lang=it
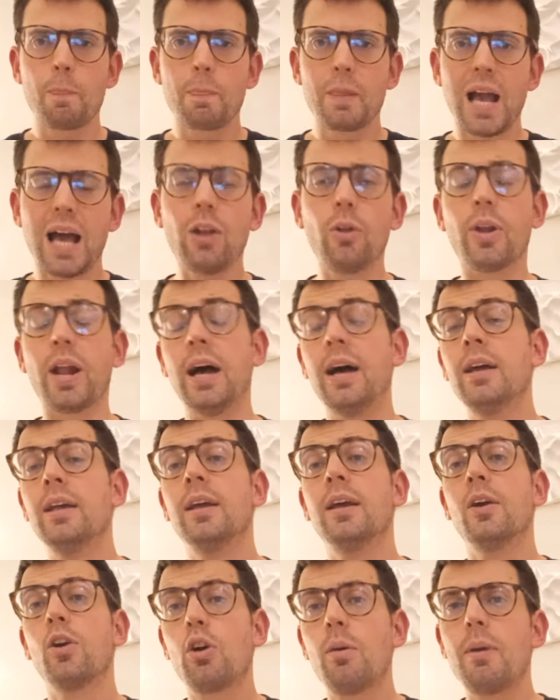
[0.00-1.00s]
Allora,
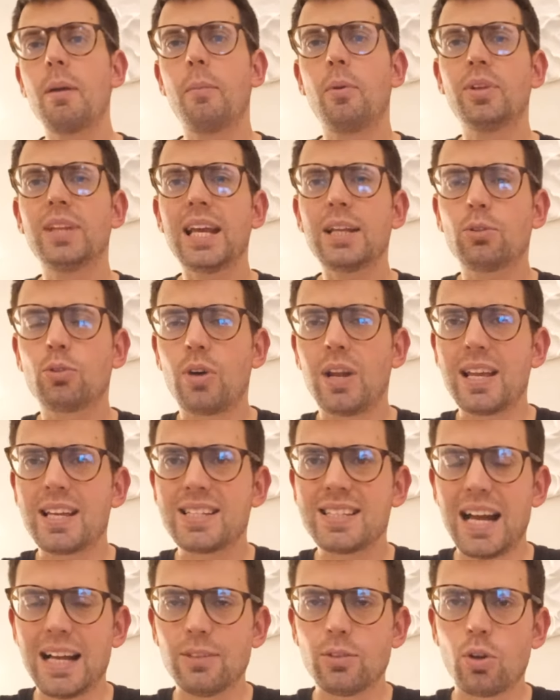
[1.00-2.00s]
come abbiamo detto
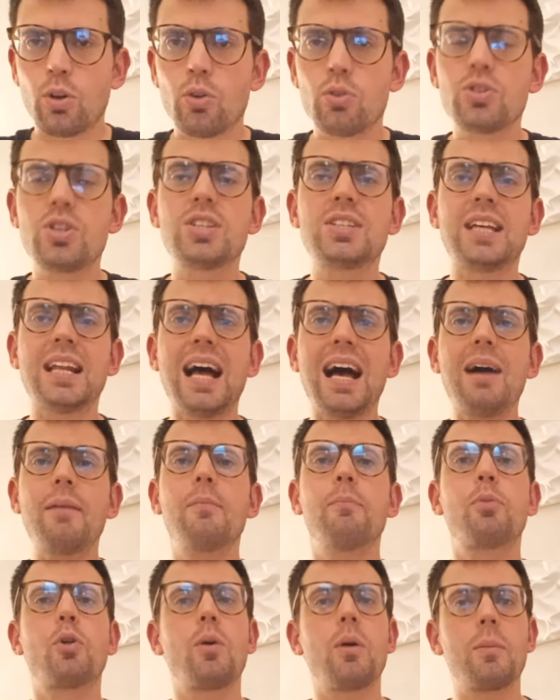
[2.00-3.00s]
Alessandro non ci
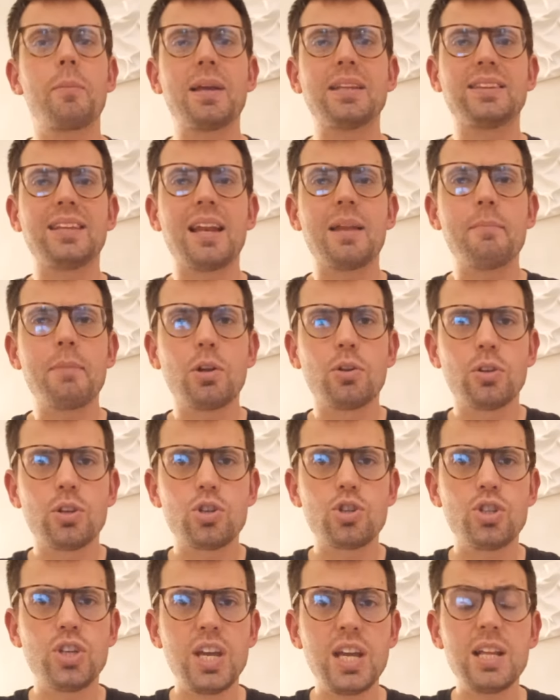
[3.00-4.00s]
sarà, probabilmente nemmeno De
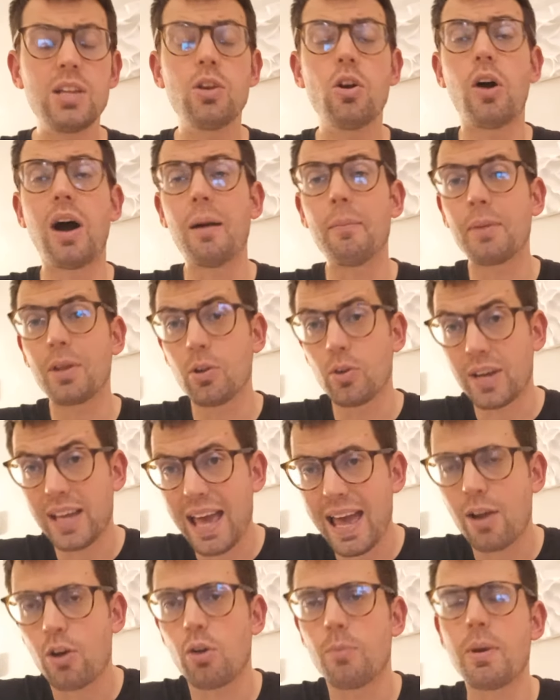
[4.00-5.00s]
Sciglio, a meno
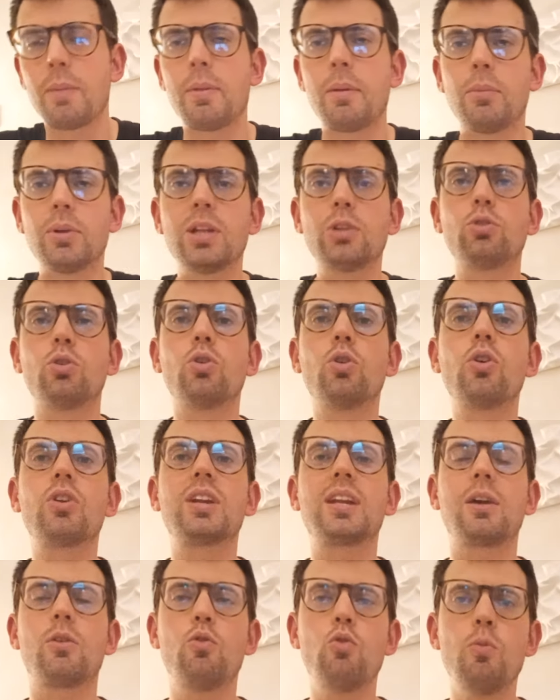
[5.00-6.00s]
che, come abbiamo detto,
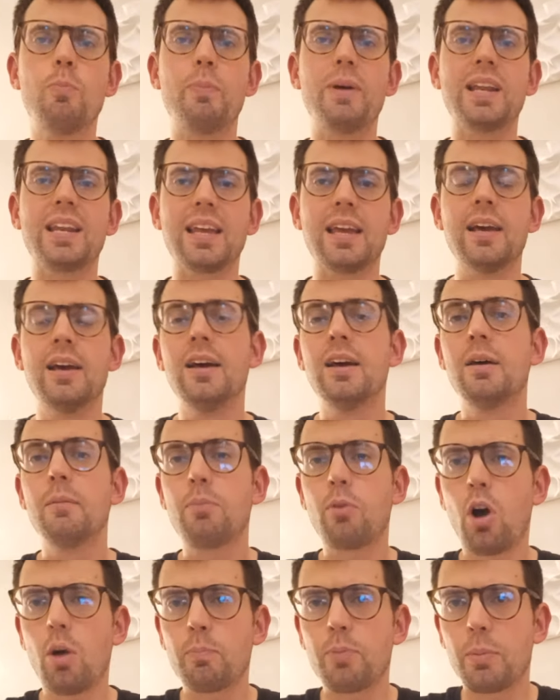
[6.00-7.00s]
non recuperi
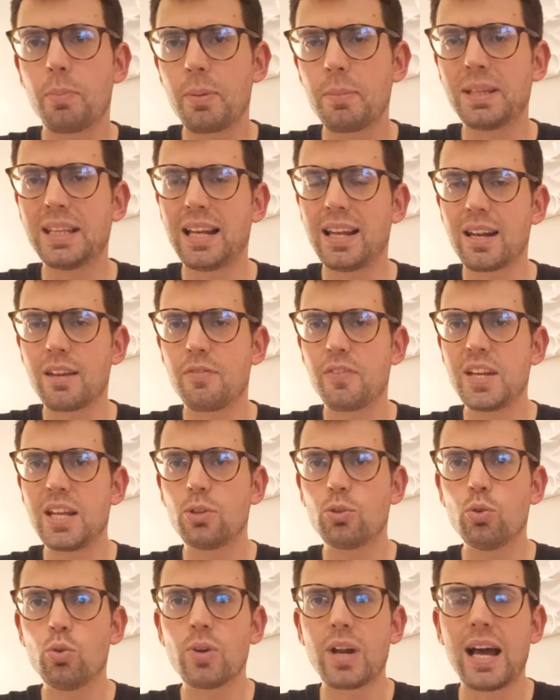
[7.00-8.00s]
proprio prima della
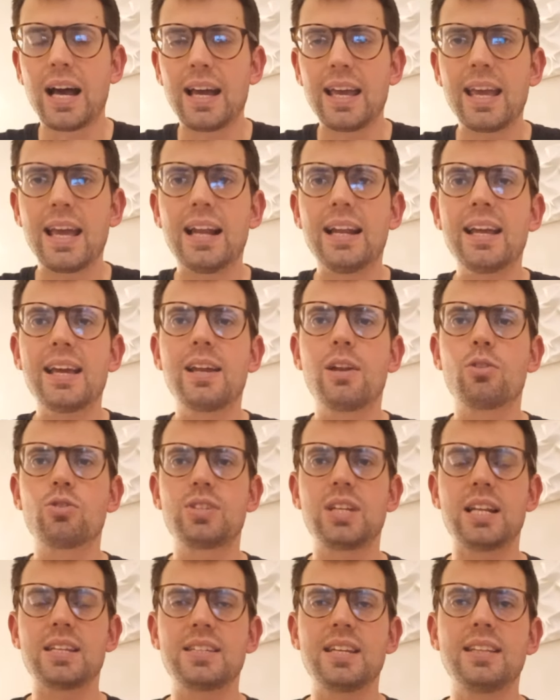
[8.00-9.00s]
rifinitura e Allegri non
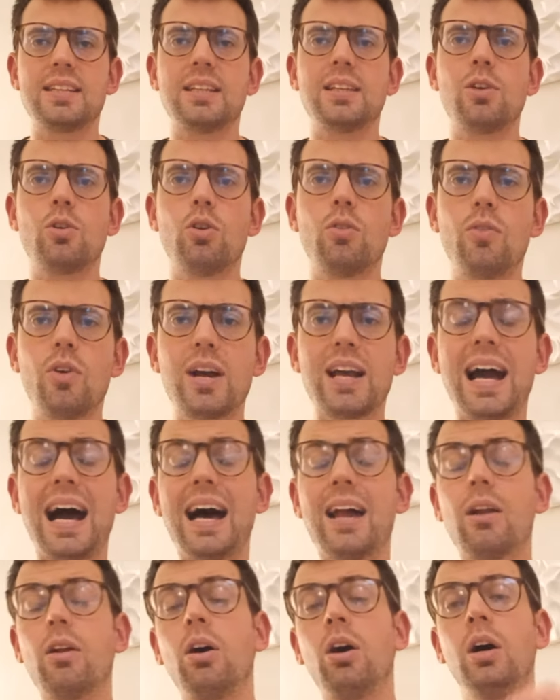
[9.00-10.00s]
se la senta di
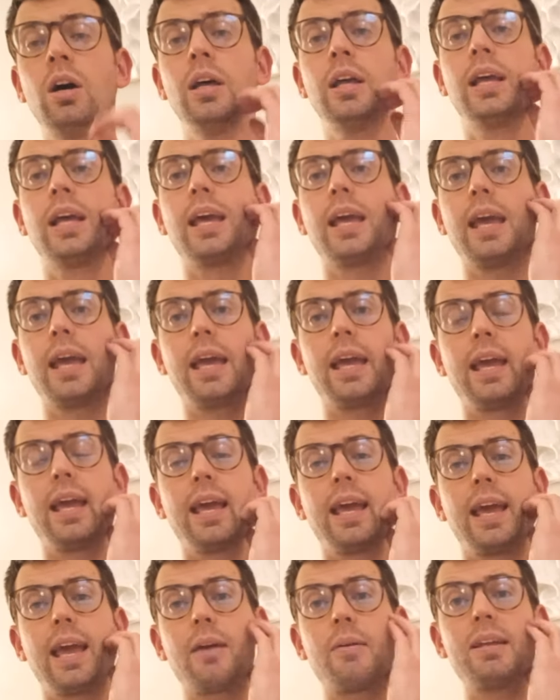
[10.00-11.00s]
convocarlo
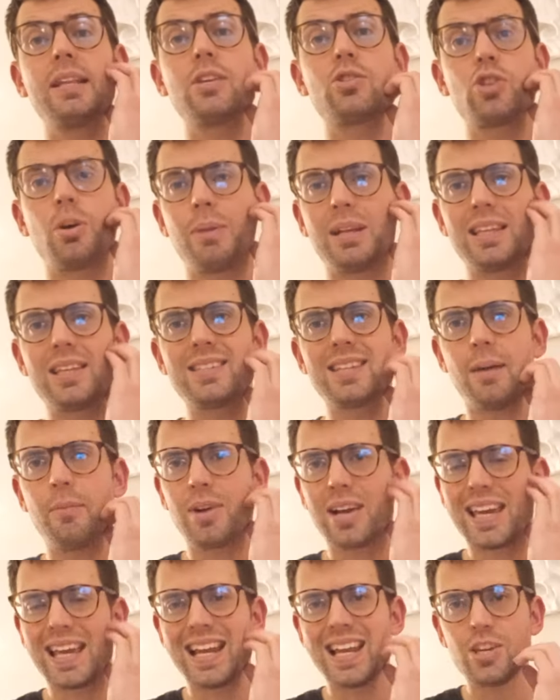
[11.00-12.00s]
e, e, quindi insomma
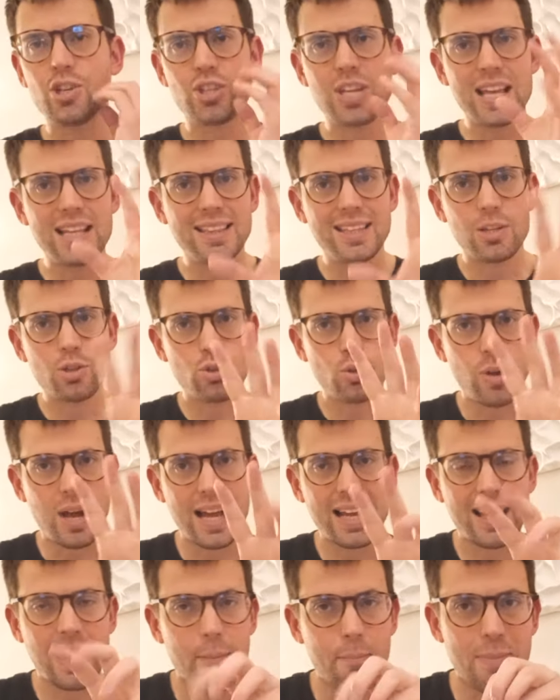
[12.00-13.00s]
diciamo che le scelte sono
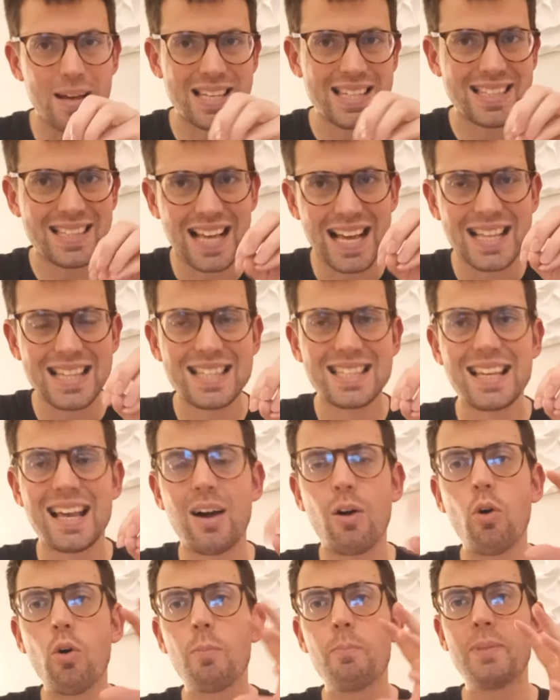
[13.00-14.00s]
anche
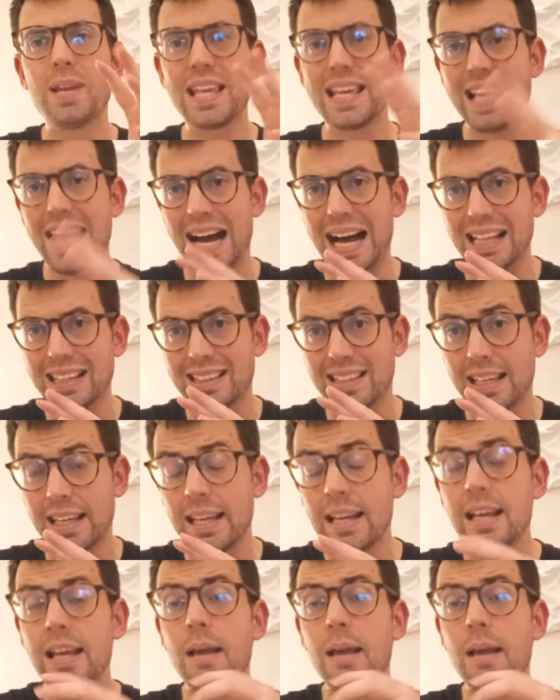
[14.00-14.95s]
abbastanza obbligate